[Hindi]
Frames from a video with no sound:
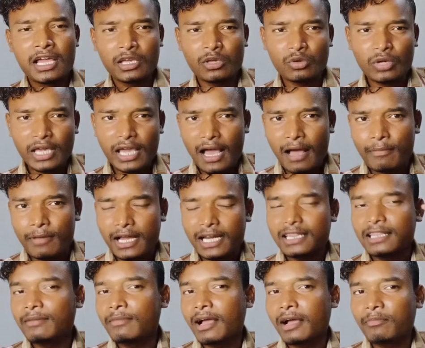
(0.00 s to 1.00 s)
क्योंकि हमारे
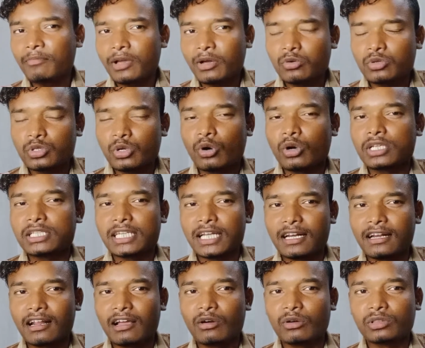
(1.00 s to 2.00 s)
दिमाग में कुछ और
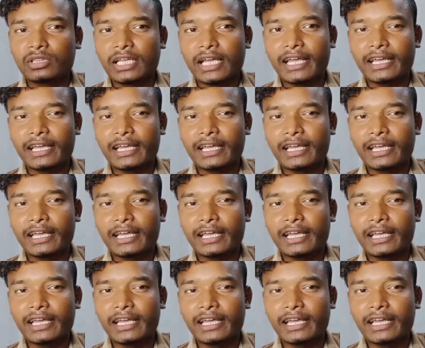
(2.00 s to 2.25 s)
चल रहा होता